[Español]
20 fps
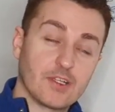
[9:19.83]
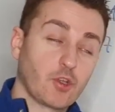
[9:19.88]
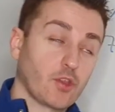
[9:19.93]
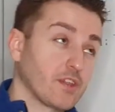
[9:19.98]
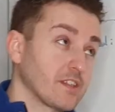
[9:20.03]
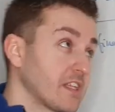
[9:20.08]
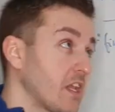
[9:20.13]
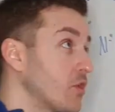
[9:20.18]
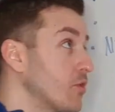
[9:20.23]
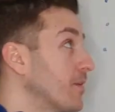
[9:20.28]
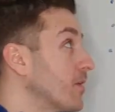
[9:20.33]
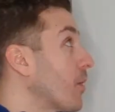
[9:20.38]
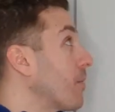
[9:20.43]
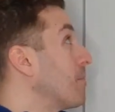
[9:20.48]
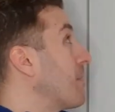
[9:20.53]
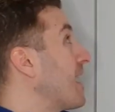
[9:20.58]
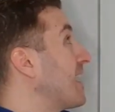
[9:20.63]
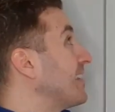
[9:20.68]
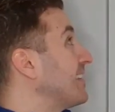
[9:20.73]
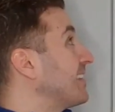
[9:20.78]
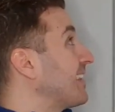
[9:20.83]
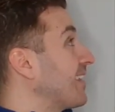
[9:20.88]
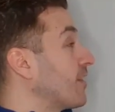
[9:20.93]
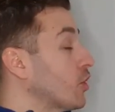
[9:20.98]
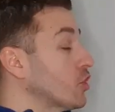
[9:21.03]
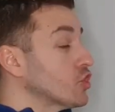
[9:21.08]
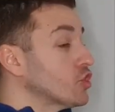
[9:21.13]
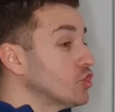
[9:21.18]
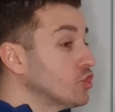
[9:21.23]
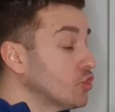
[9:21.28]
Entonces el número
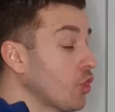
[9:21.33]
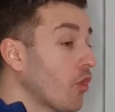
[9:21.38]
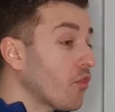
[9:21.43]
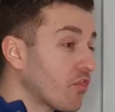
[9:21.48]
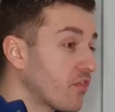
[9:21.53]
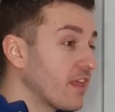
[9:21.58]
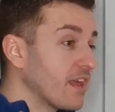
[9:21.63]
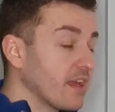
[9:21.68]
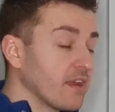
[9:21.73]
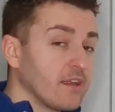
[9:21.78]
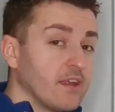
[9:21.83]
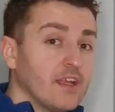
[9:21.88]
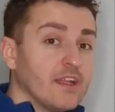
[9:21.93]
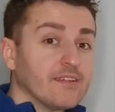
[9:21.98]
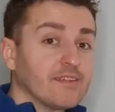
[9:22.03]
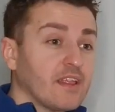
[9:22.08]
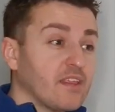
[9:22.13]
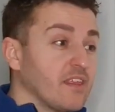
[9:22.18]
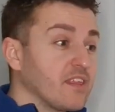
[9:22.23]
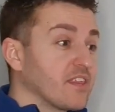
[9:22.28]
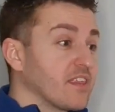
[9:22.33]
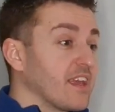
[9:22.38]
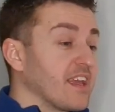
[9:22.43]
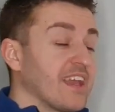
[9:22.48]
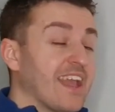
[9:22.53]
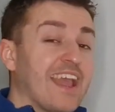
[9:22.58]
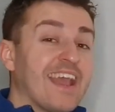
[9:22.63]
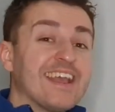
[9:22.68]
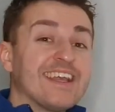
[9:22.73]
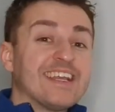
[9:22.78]
2212 te
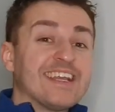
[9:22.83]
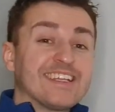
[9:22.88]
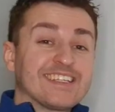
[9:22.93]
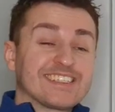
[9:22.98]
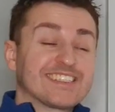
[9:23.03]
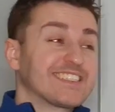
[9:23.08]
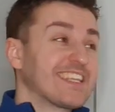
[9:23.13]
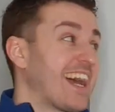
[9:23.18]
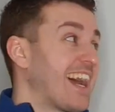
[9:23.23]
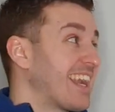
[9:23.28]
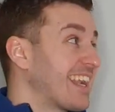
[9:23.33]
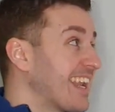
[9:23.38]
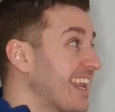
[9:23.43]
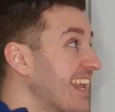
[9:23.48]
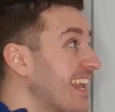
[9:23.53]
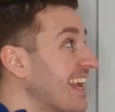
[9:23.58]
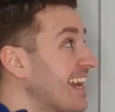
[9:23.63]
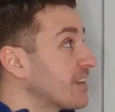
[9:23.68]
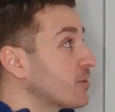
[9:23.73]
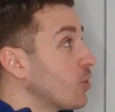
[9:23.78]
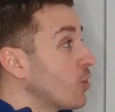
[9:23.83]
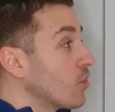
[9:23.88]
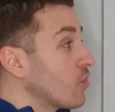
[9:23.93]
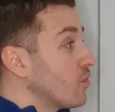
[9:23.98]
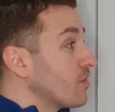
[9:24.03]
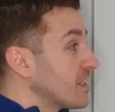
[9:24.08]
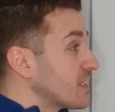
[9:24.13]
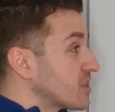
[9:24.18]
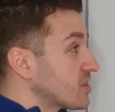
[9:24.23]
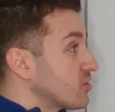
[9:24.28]
dice, sanea
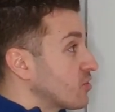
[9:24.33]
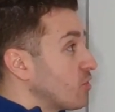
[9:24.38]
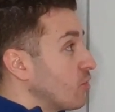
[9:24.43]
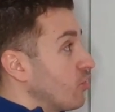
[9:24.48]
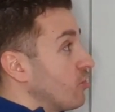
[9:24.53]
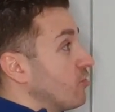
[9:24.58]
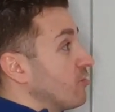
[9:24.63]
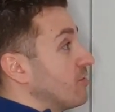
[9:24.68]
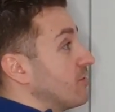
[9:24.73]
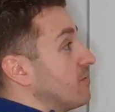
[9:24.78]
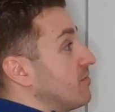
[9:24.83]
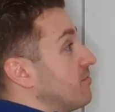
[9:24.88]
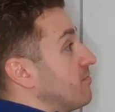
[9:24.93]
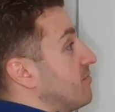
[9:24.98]
todo esto.